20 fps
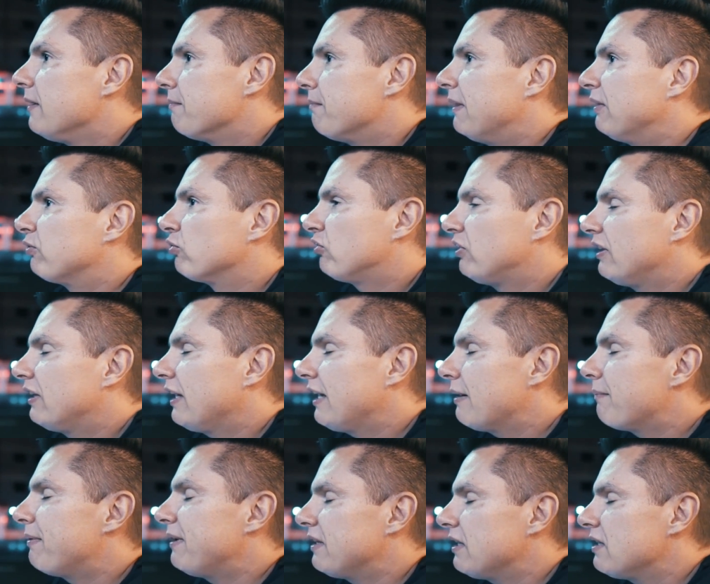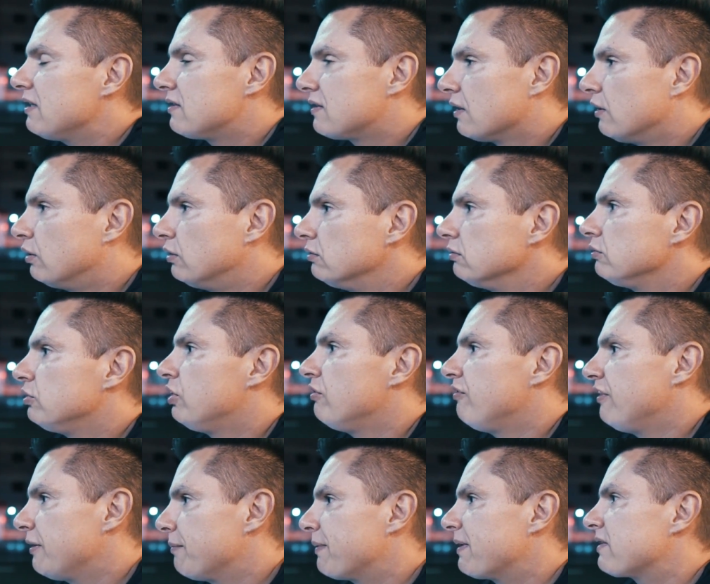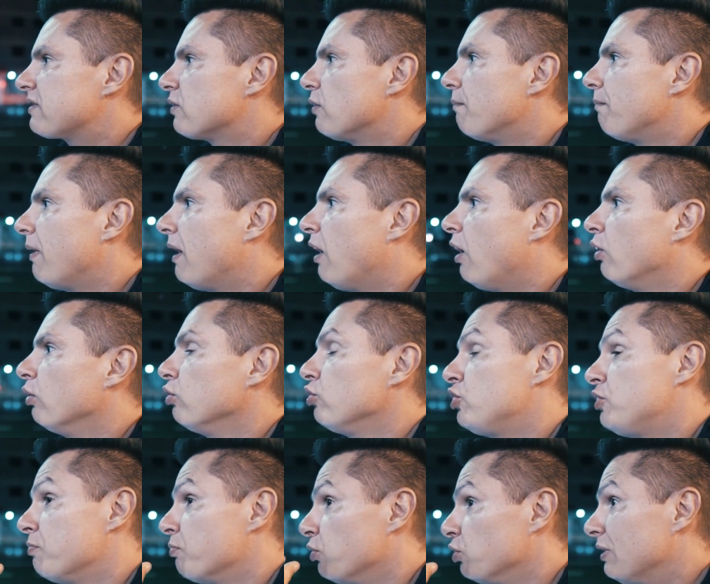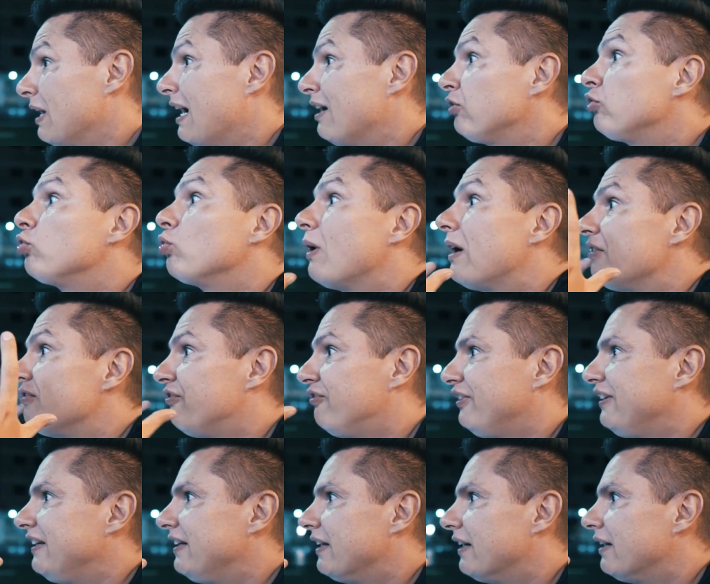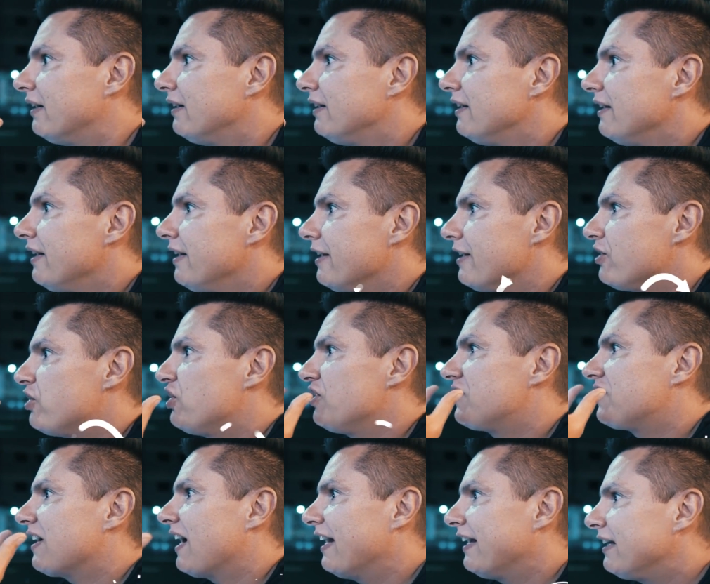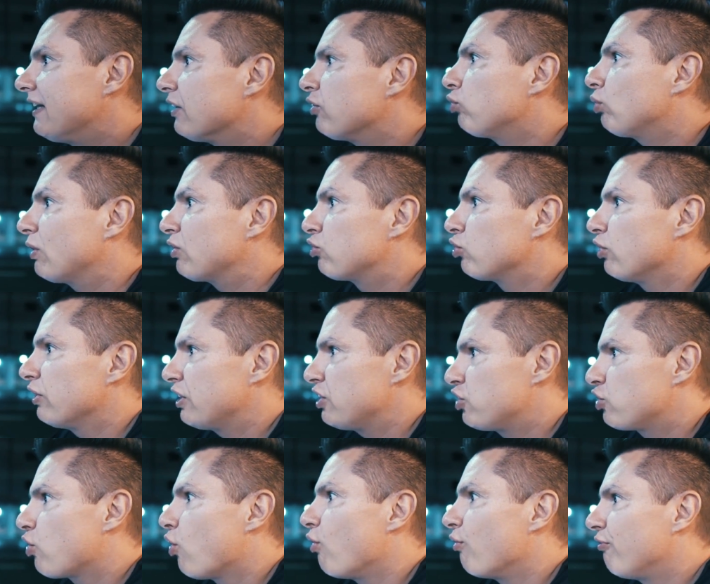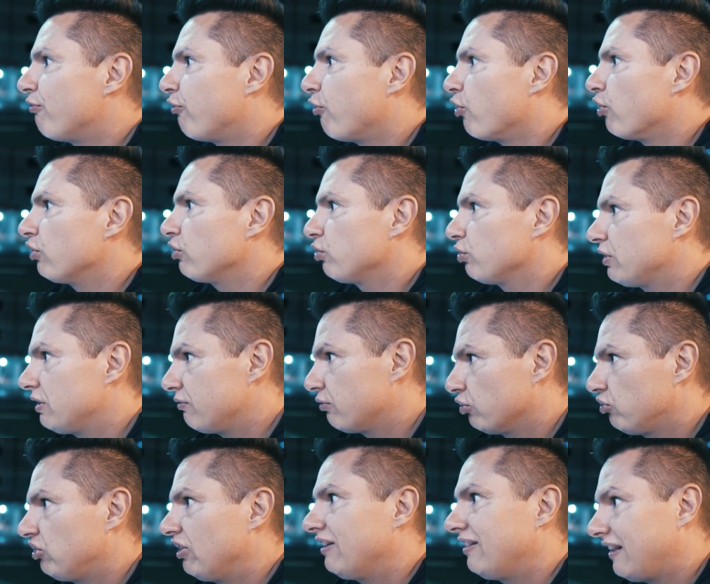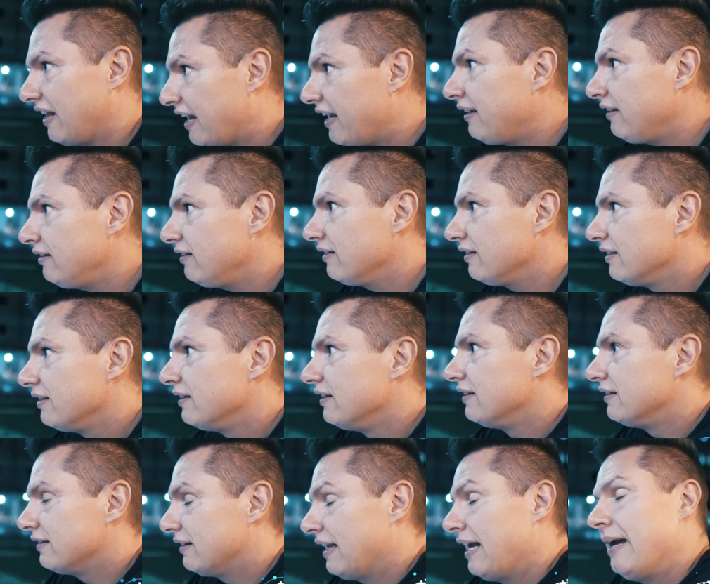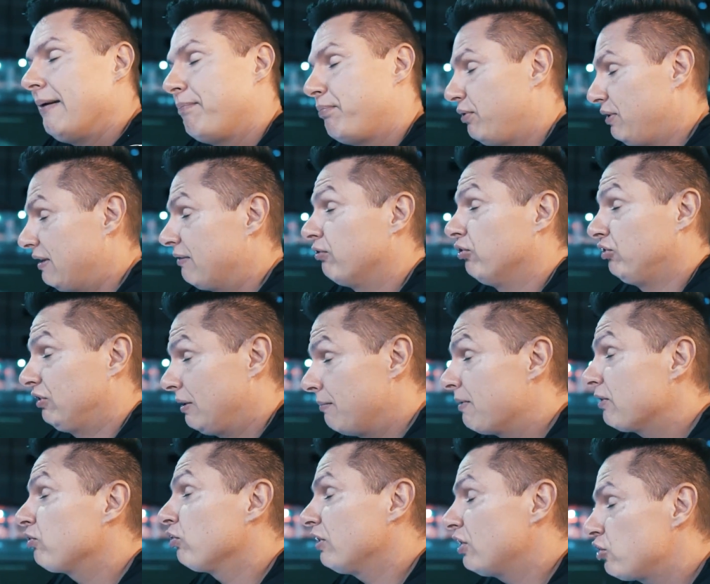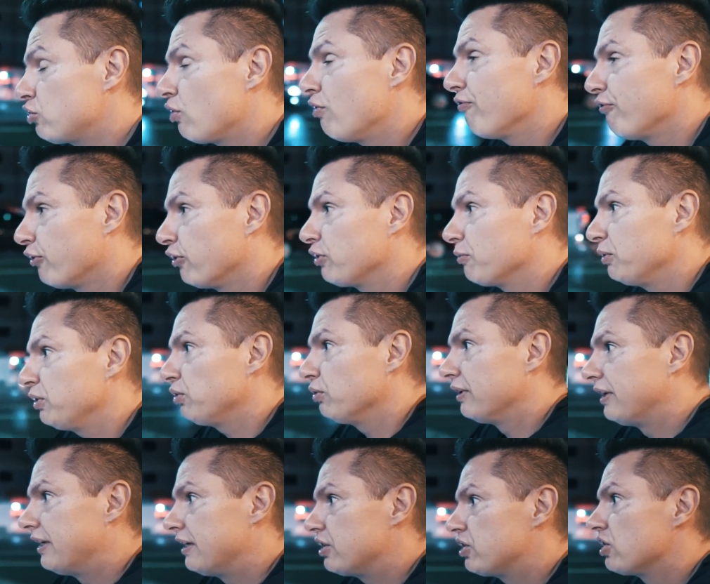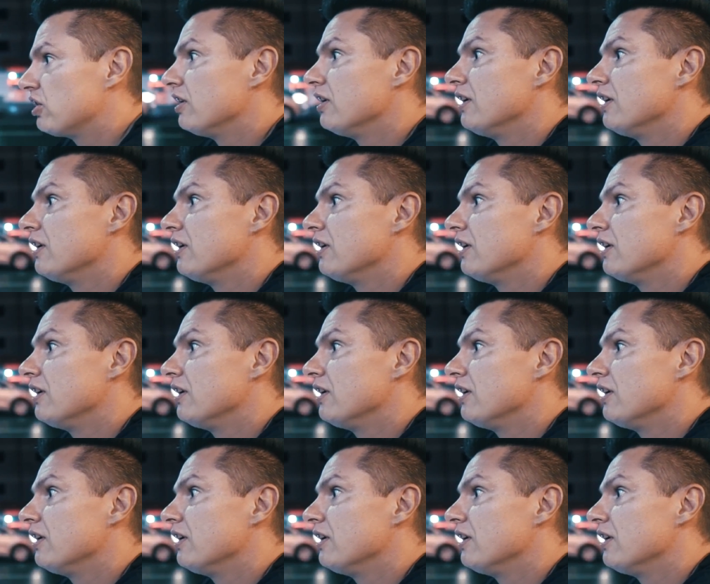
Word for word: mas você tem a pretensão de vir para São Paulo, de mudar a sua vida, de sair da sua zona de conforto que você tem, né? Porque você tem uma zona de conforto muito grande.